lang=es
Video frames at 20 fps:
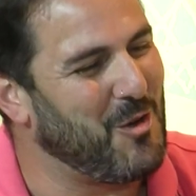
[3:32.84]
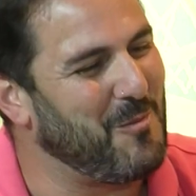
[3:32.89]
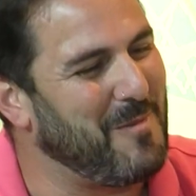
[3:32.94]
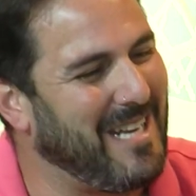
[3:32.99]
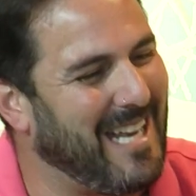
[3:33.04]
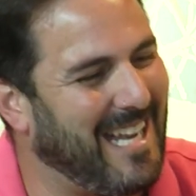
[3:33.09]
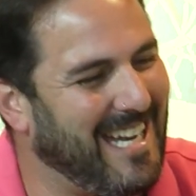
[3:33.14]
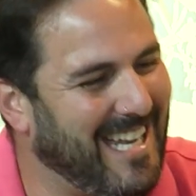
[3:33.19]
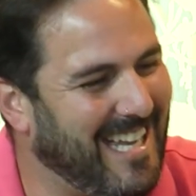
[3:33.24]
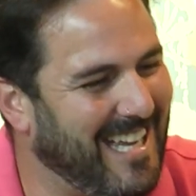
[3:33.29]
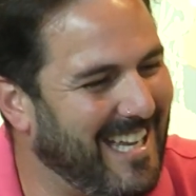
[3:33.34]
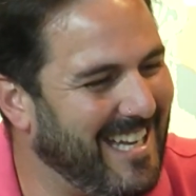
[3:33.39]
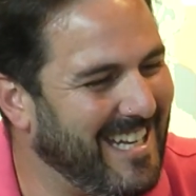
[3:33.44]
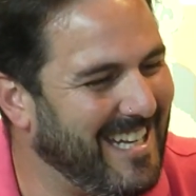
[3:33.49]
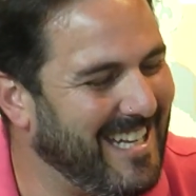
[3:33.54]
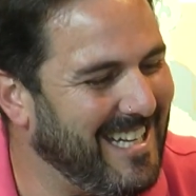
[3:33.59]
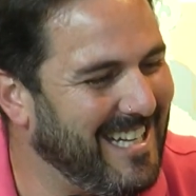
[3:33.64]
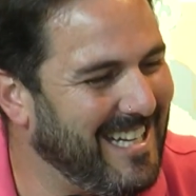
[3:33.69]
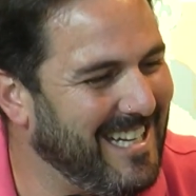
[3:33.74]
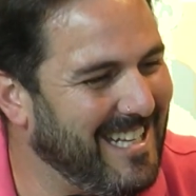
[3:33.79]
mira,
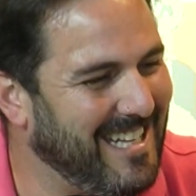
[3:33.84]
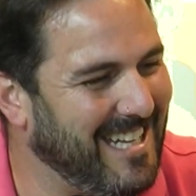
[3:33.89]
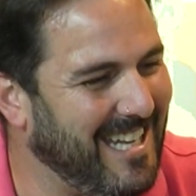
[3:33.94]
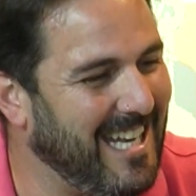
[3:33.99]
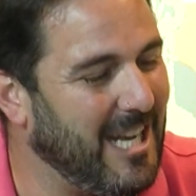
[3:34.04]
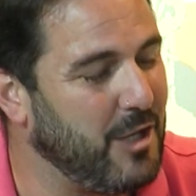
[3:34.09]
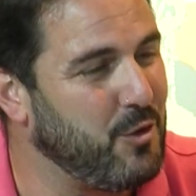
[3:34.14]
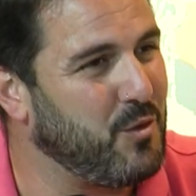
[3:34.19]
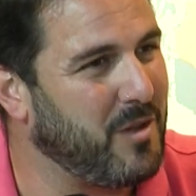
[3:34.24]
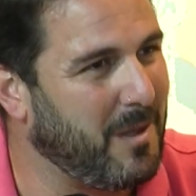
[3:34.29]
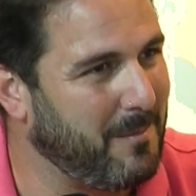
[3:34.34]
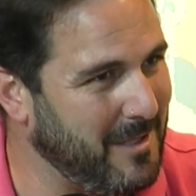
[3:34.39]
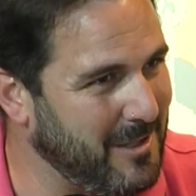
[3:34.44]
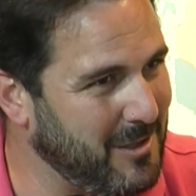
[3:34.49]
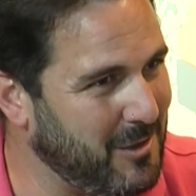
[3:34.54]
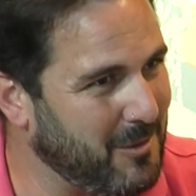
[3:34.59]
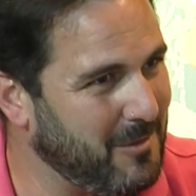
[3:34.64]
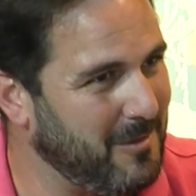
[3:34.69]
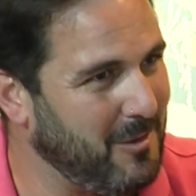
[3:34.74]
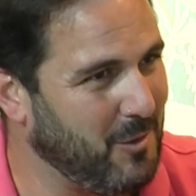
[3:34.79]
el,
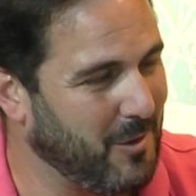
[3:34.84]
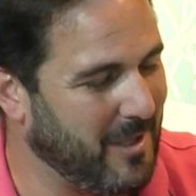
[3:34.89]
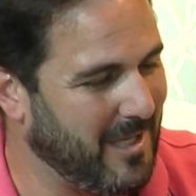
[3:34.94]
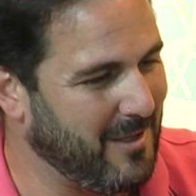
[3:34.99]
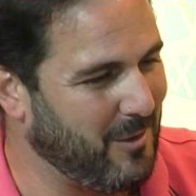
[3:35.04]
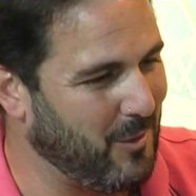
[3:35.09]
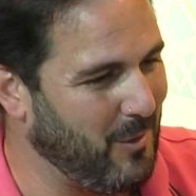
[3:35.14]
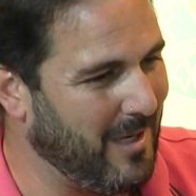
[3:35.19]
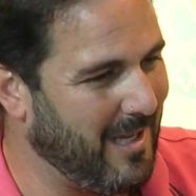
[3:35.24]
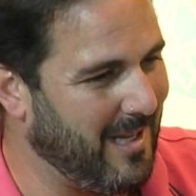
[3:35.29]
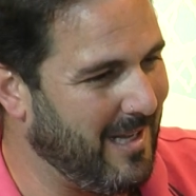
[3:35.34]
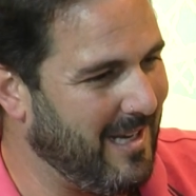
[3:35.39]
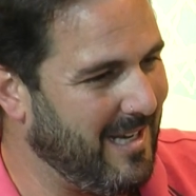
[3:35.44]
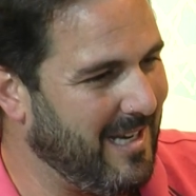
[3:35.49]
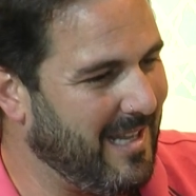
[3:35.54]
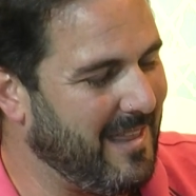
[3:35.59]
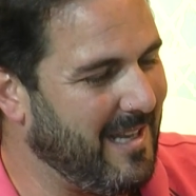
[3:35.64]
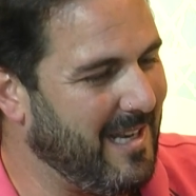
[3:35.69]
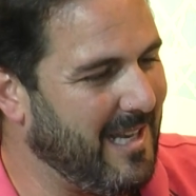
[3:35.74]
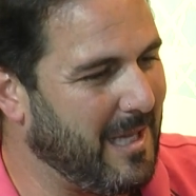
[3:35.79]
ayuntamiento, lo que son
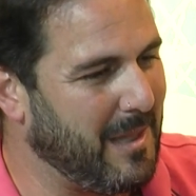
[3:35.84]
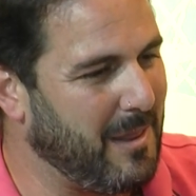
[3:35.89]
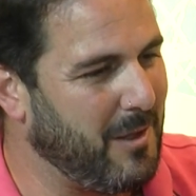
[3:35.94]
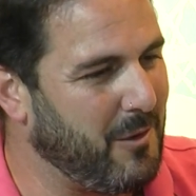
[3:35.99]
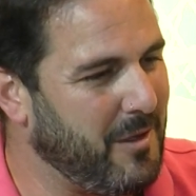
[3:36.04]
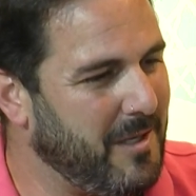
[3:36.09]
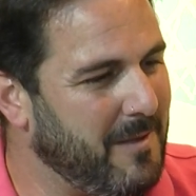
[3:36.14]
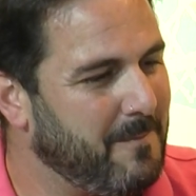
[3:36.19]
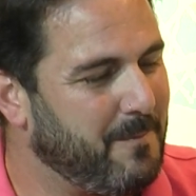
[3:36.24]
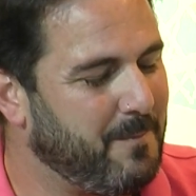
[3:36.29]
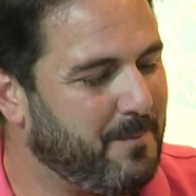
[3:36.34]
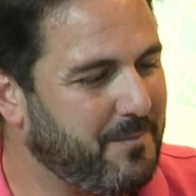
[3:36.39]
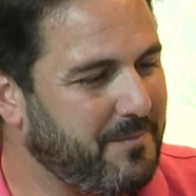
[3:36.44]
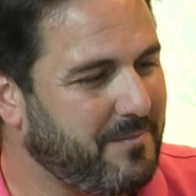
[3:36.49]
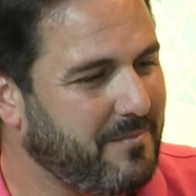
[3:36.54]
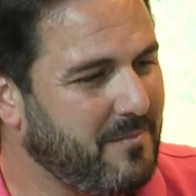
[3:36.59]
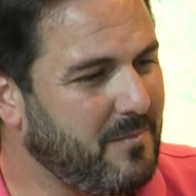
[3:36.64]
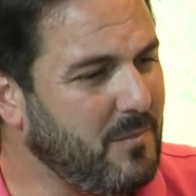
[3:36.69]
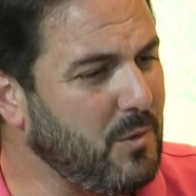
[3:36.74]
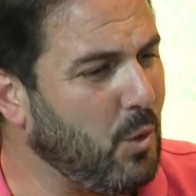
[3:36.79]
las delegaciones,
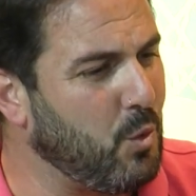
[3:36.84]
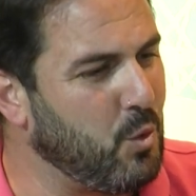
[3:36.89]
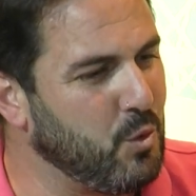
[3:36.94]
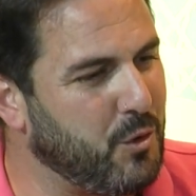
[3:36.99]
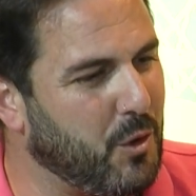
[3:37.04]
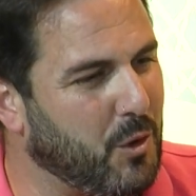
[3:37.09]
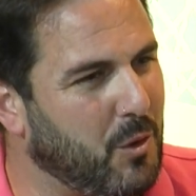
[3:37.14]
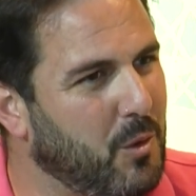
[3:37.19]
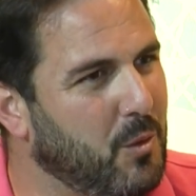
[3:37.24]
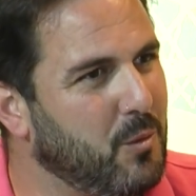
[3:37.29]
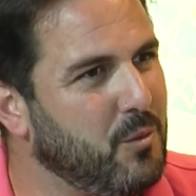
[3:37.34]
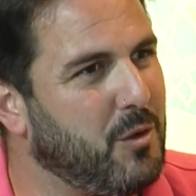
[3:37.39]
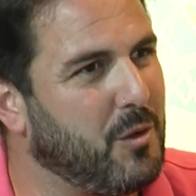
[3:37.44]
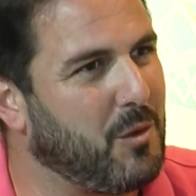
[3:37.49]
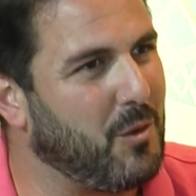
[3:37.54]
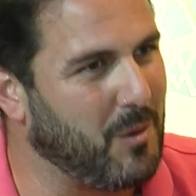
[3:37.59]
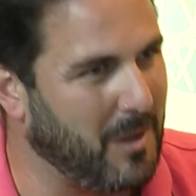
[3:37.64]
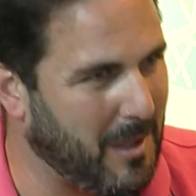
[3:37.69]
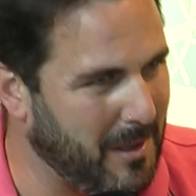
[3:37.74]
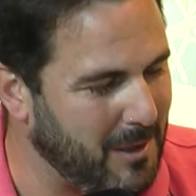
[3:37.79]
Turismo junto
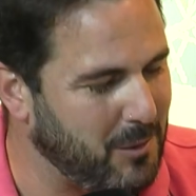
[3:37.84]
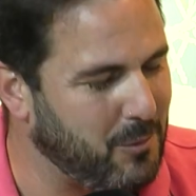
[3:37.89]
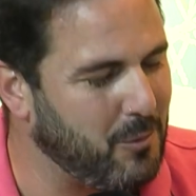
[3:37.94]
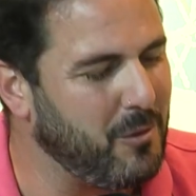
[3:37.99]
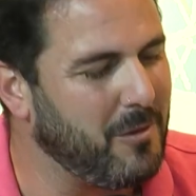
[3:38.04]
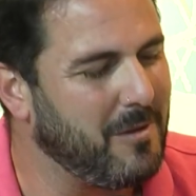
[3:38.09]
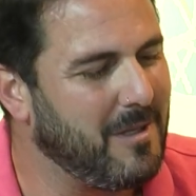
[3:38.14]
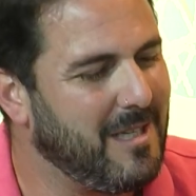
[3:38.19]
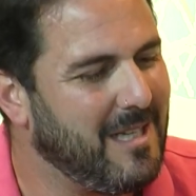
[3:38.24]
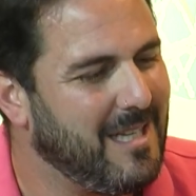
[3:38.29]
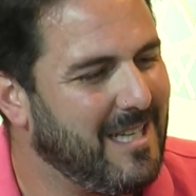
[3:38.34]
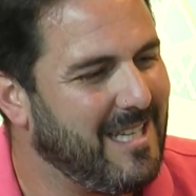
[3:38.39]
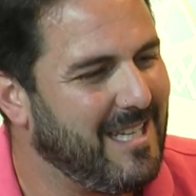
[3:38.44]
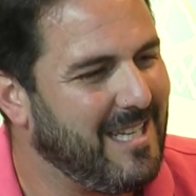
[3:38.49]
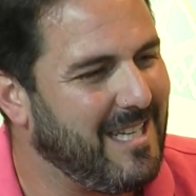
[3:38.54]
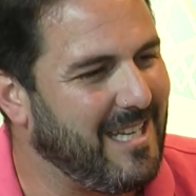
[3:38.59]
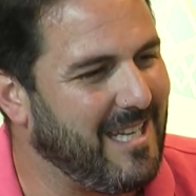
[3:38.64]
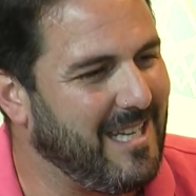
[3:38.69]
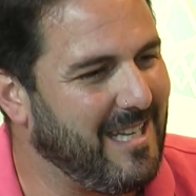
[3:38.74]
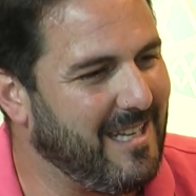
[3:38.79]
con Acitur,
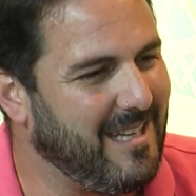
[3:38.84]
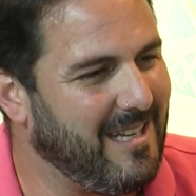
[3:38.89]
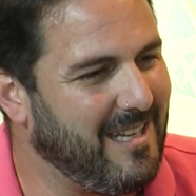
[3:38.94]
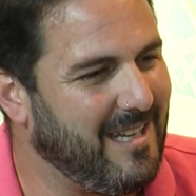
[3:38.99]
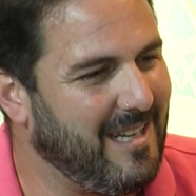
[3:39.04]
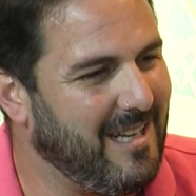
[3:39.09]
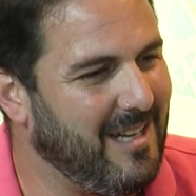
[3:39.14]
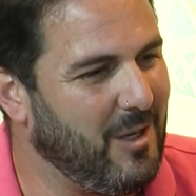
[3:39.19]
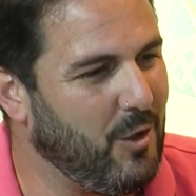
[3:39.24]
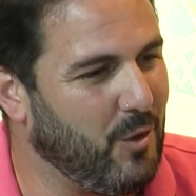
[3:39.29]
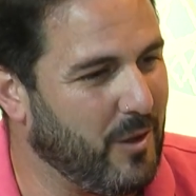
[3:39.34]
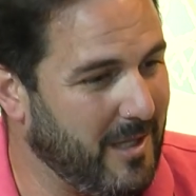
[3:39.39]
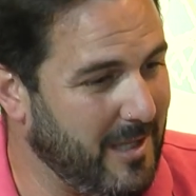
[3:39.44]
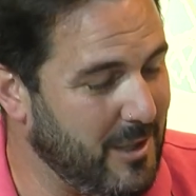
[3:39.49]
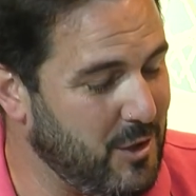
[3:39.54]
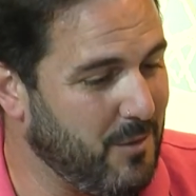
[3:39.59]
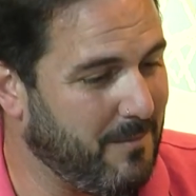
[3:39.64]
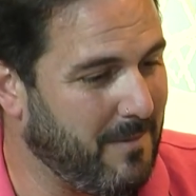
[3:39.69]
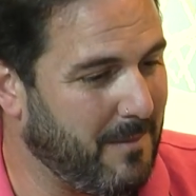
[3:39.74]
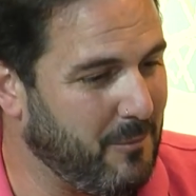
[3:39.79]
eh, lo que he
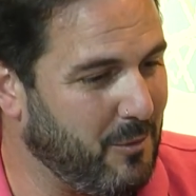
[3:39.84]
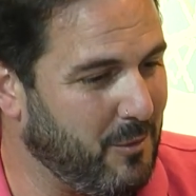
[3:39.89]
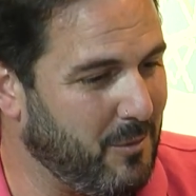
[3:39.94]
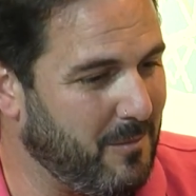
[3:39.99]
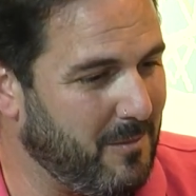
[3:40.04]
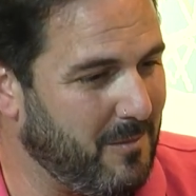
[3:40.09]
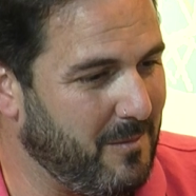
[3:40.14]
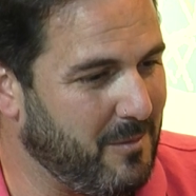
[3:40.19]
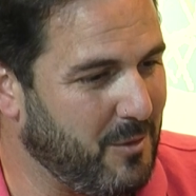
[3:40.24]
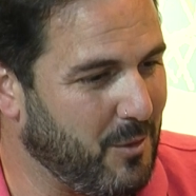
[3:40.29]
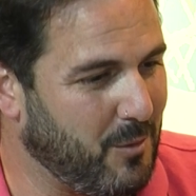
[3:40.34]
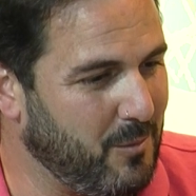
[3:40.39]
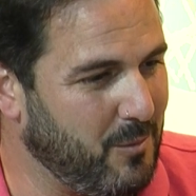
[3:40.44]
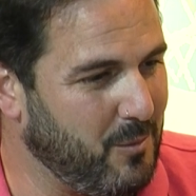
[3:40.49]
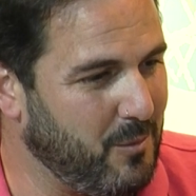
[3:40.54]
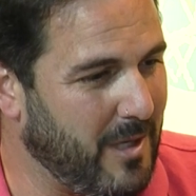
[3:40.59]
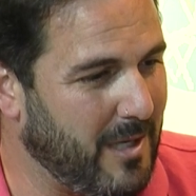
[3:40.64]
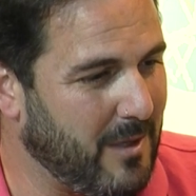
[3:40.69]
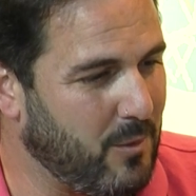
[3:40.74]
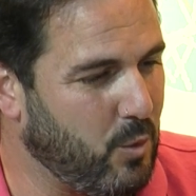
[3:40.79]
dicho, vamos, son
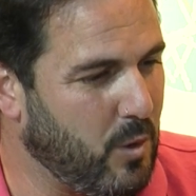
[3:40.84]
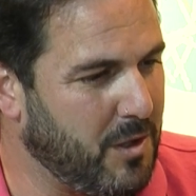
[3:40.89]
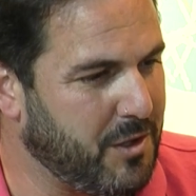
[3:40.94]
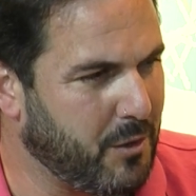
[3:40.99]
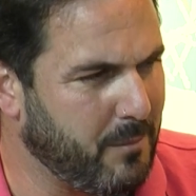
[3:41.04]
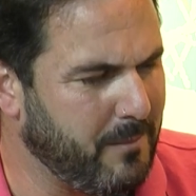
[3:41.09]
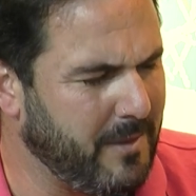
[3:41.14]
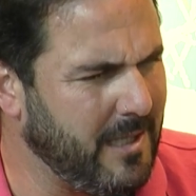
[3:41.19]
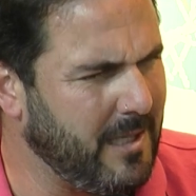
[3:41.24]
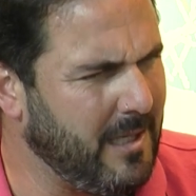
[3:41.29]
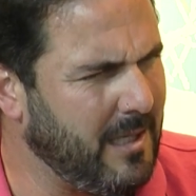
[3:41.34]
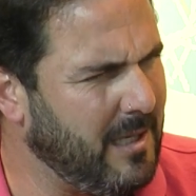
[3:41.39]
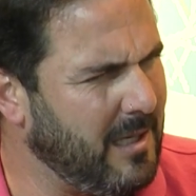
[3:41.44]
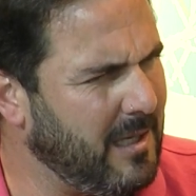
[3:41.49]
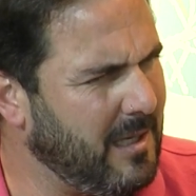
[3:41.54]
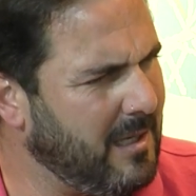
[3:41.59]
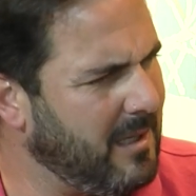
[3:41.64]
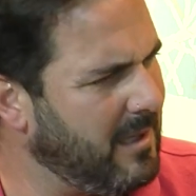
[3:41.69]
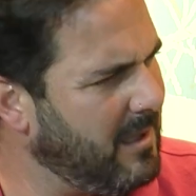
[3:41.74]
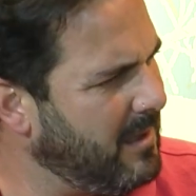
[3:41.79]
unas
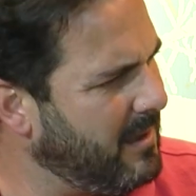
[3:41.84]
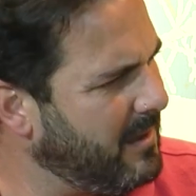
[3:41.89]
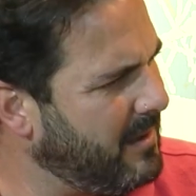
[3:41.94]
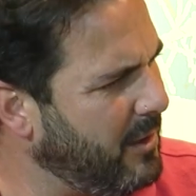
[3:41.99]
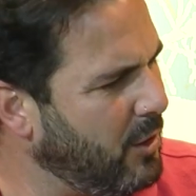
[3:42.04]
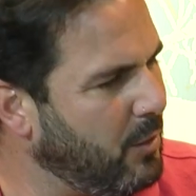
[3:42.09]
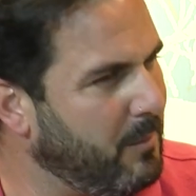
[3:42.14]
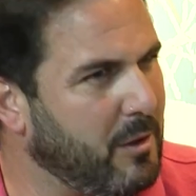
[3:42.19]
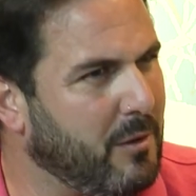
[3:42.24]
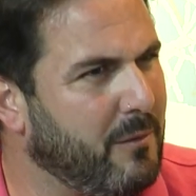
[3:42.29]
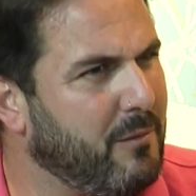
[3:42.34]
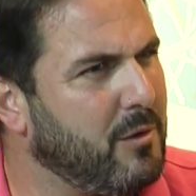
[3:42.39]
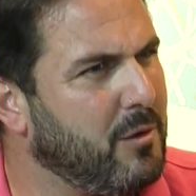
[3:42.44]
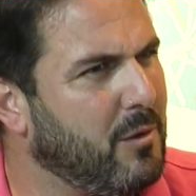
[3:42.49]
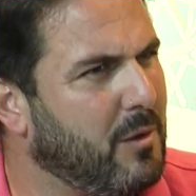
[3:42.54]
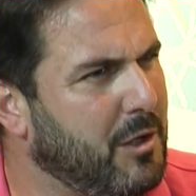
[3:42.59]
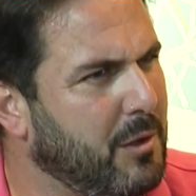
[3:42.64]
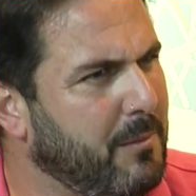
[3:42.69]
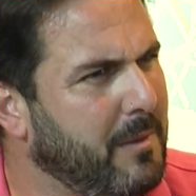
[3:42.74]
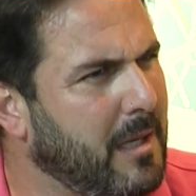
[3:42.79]
4.000, si no me confundo,
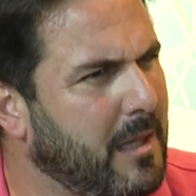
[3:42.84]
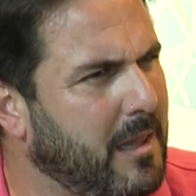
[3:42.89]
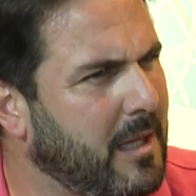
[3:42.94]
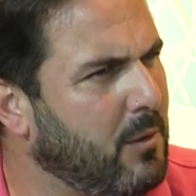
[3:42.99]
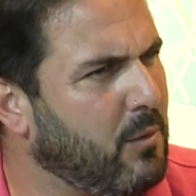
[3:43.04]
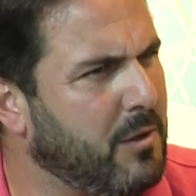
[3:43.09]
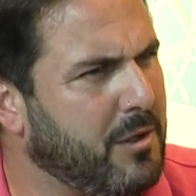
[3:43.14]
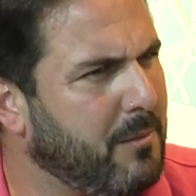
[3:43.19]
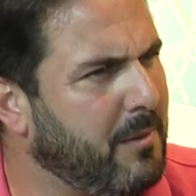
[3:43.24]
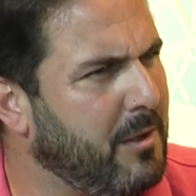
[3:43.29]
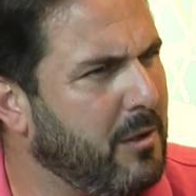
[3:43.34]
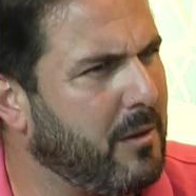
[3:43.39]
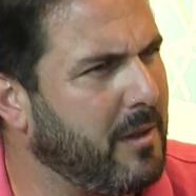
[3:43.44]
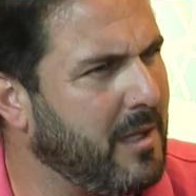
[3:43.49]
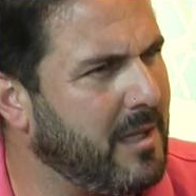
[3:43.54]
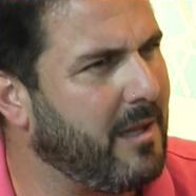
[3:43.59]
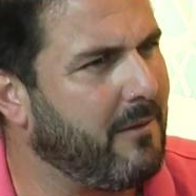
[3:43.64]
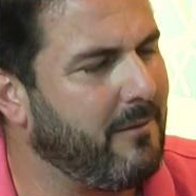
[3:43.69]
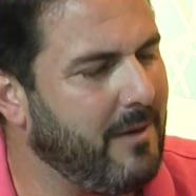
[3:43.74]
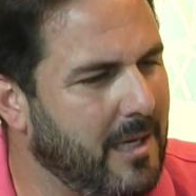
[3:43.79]
4.100,
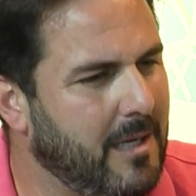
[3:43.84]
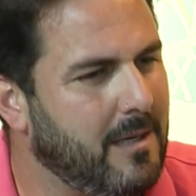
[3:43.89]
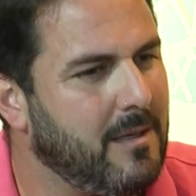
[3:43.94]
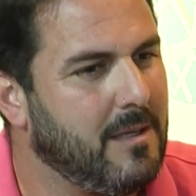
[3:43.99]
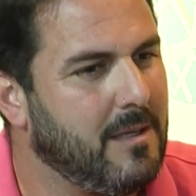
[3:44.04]
4.200 velas.